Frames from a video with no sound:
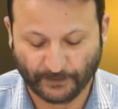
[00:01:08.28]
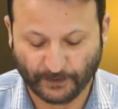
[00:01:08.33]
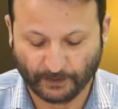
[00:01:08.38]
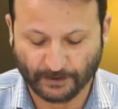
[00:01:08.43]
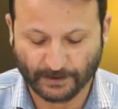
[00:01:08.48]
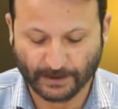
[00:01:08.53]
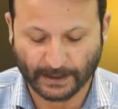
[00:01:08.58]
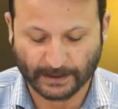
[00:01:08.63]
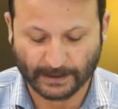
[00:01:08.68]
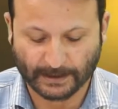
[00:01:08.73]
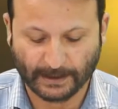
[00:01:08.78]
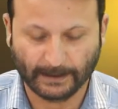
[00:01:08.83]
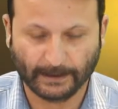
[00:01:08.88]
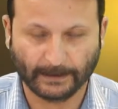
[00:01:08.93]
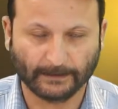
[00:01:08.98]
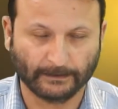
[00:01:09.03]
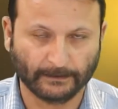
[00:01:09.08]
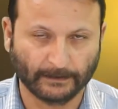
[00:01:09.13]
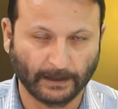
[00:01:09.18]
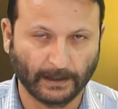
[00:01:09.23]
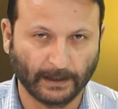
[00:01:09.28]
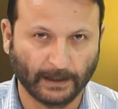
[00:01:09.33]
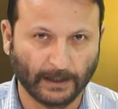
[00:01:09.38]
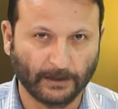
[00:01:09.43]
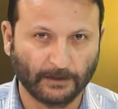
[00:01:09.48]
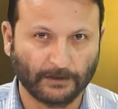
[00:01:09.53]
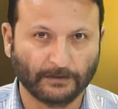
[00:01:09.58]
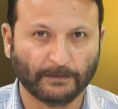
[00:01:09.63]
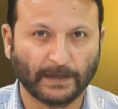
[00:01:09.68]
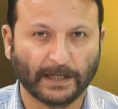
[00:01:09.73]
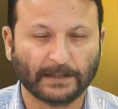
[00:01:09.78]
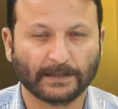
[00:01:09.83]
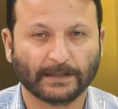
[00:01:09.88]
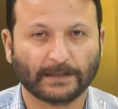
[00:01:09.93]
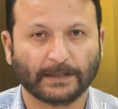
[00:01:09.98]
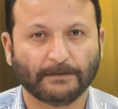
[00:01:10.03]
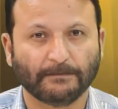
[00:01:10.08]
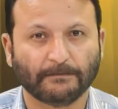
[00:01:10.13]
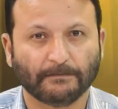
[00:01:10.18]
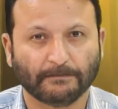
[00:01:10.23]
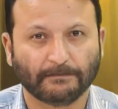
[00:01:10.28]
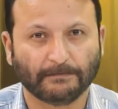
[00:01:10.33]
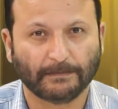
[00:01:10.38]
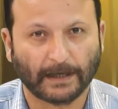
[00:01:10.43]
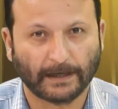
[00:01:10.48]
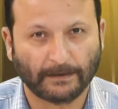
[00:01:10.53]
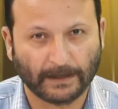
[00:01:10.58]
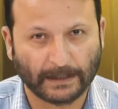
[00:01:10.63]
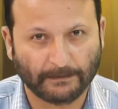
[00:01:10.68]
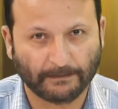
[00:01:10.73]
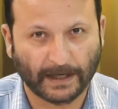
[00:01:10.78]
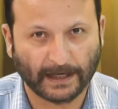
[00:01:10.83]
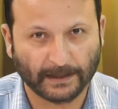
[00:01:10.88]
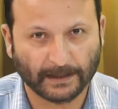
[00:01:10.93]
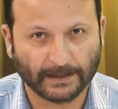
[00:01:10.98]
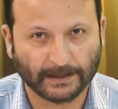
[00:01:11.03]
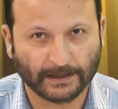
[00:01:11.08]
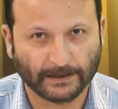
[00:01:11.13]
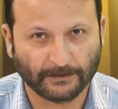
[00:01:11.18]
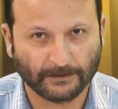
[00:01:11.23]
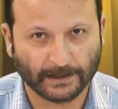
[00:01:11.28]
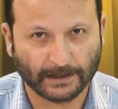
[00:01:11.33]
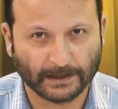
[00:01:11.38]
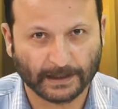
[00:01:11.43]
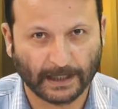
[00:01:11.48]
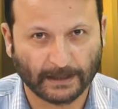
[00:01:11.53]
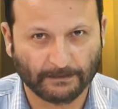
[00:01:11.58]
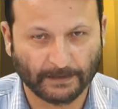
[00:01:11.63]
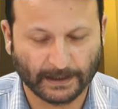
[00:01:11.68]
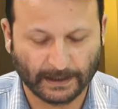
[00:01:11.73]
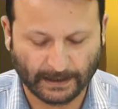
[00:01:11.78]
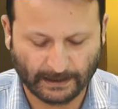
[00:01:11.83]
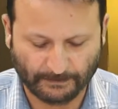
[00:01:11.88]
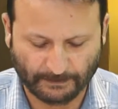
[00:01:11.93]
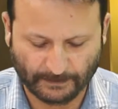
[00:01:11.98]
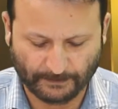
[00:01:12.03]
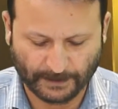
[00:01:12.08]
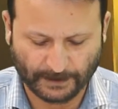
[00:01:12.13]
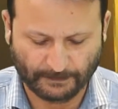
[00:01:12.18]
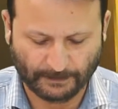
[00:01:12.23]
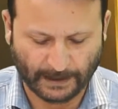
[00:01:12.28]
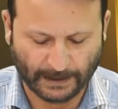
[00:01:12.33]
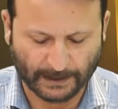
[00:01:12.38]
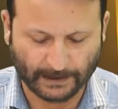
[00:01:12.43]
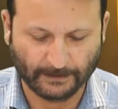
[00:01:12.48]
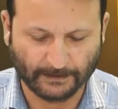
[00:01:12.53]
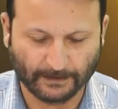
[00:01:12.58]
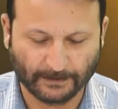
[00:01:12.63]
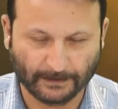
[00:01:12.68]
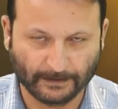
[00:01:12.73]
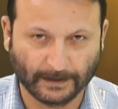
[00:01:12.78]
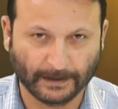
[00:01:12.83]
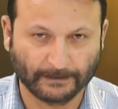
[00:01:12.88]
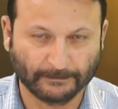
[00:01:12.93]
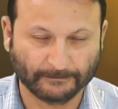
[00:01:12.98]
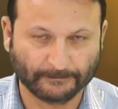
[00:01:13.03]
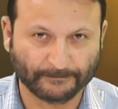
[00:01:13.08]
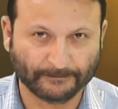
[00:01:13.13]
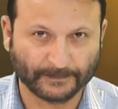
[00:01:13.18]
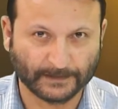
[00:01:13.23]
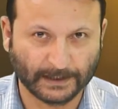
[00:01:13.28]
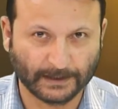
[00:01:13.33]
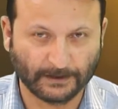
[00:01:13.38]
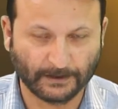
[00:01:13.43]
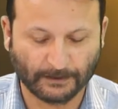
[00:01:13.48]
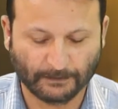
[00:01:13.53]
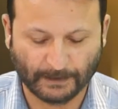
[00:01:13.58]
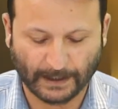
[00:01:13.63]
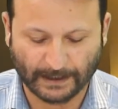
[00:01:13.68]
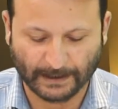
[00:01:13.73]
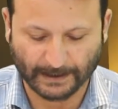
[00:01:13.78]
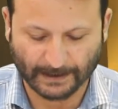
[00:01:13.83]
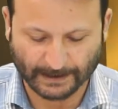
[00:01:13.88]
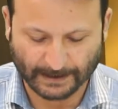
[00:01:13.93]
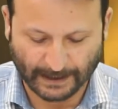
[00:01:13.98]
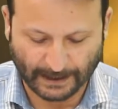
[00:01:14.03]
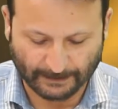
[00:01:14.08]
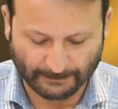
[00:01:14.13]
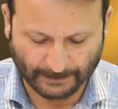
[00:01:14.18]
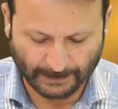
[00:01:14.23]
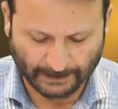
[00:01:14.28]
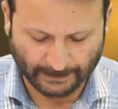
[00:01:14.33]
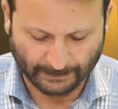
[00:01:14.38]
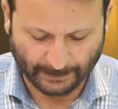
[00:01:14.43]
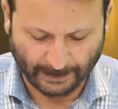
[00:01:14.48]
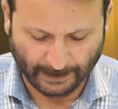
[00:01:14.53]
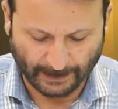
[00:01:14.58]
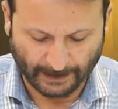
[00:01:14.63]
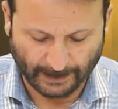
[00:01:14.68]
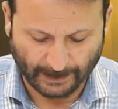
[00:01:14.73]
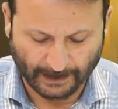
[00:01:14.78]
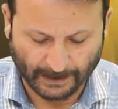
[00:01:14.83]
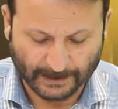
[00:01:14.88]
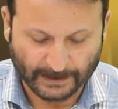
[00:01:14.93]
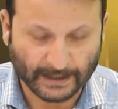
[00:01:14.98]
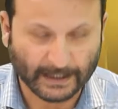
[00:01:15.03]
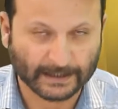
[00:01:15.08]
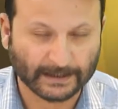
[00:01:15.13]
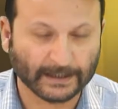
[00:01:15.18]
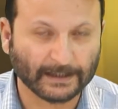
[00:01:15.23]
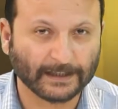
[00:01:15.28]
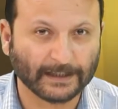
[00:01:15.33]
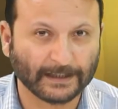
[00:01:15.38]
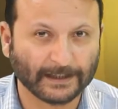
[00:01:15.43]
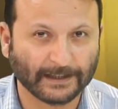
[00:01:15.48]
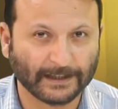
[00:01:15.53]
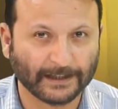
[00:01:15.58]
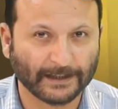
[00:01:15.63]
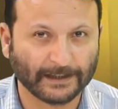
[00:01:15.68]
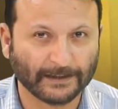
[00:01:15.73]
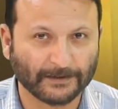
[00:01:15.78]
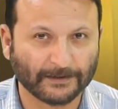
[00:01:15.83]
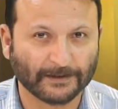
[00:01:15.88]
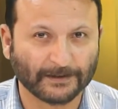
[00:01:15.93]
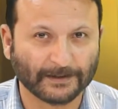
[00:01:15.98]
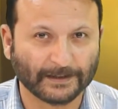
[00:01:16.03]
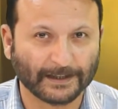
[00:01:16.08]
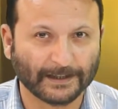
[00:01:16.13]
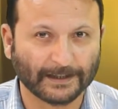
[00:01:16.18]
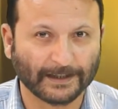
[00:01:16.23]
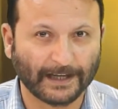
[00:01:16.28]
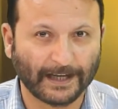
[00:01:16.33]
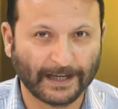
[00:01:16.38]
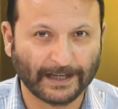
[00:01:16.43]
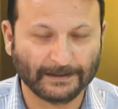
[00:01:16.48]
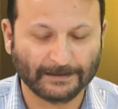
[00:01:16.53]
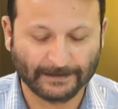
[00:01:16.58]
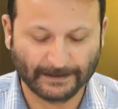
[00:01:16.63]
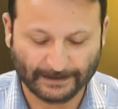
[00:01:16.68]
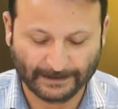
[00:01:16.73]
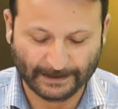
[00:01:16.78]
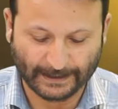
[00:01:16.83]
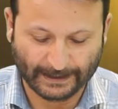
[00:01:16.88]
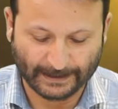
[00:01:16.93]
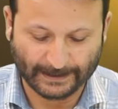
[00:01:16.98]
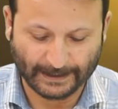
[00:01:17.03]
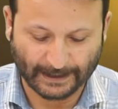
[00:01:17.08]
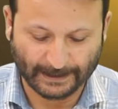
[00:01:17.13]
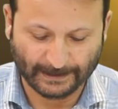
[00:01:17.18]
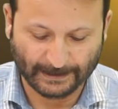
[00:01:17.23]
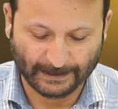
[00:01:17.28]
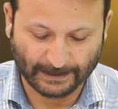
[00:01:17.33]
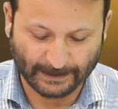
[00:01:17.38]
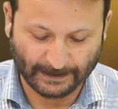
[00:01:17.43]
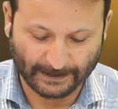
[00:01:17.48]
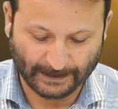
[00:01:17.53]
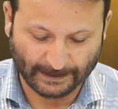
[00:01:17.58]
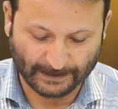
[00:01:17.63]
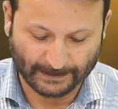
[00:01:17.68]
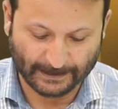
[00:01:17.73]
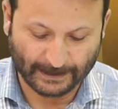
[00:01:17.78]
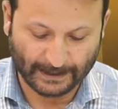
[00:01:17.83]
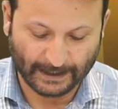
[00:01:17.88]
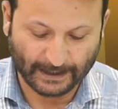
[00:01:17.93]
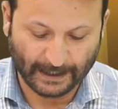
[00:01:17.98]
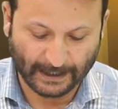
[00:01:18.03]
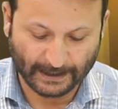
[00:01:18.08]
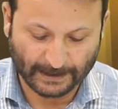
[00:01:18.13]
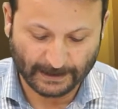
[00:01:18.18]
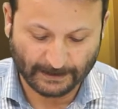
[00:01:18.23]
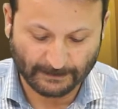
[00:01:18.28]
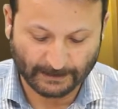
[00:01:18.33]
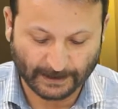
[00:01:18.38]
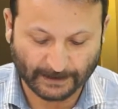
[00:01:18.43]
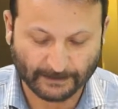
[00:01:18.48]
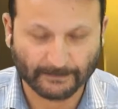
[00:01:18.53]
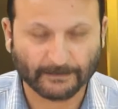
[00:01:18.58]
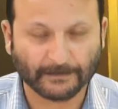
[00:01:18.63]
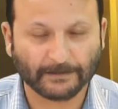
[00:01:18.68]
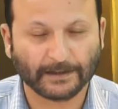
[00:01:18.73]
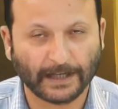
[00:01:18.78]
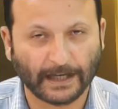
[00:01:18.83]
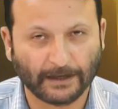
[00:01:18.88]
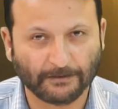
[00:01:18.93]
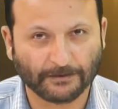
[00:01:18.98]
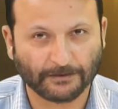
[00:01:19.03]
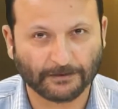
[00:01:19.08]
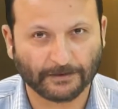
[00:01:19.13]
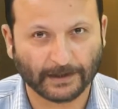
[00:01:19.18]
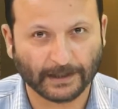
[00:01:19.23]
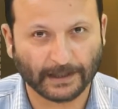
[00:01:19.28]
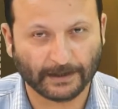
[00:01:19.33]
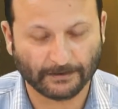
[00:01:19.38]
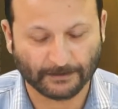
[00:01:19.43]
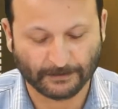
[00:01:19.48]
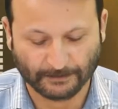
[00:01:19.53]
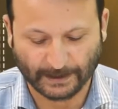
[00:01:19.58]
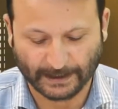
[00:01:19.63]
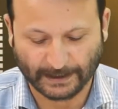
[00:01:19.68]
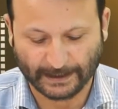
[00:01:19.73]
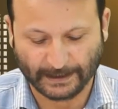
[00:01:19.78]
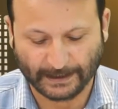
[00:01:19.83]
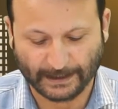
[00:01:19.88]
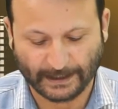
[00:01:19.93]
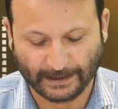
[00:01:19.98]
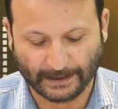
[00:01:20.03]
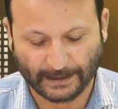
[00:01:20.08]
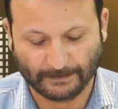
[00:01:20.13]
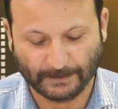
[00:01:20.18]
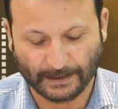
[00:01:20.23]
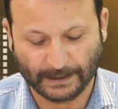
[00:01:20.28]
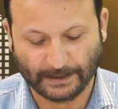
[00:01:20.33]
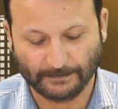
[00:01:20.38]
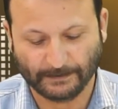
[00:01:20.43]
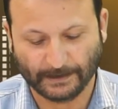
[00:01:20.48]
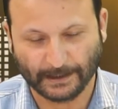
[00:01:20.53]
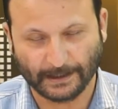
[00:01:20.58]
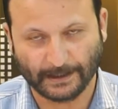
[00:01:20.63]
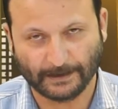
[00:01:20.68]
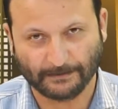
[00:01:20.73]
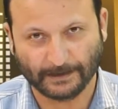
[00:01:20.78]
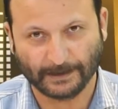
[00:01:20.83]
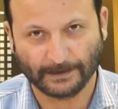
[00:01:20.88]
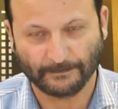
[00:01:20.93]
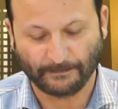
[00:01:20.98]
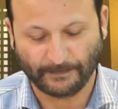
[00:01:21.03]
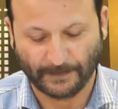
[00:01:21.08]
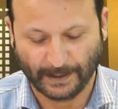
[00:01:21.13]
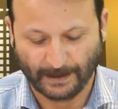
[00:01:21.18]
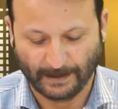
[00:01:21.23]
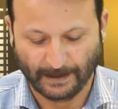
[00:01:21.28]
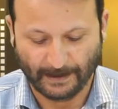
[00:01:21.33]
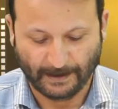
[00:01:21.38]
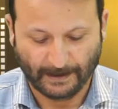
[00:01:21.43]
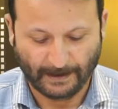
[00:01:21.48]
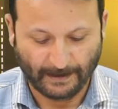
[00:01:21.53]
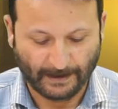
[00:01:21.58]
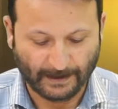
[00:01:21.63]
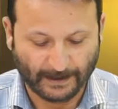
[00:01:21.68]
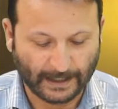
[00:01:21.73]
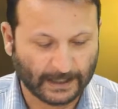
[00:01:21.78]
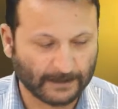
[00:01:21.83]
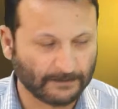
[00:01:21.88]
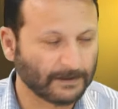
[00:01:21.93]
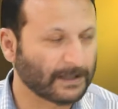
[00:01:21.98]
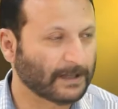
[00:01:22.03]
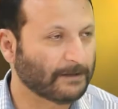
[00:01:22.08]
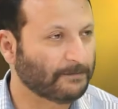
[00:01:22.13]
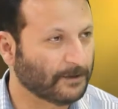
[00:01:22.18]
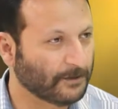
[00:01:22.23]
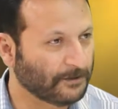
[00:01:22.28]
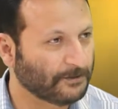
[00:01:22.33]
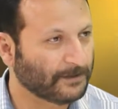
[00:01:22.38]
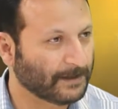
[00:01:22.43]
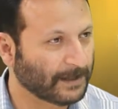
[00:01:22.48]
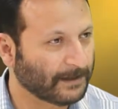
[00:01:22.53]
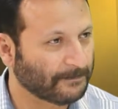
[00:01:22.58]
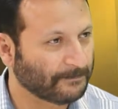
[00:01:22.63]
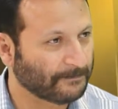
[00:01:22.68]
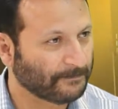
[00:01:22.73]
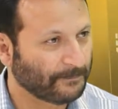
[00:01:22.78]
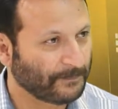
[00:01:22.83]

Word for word: कुछ अरसे जो मेन स्ट्रीम हमारी पार्टीज़ हैं उनके साथ भी रहे हैं पीपल्स पार्टी और किसी और पार्टी के साथ भी सियासत करते हैं और आज ज़रा जानते हैं कि ज़िला गांचे में क्या कुछ हो रहा है हुकूमत ने क्या किया माजी में क्या हुआ काजमी साहब बहुत शुक्रिया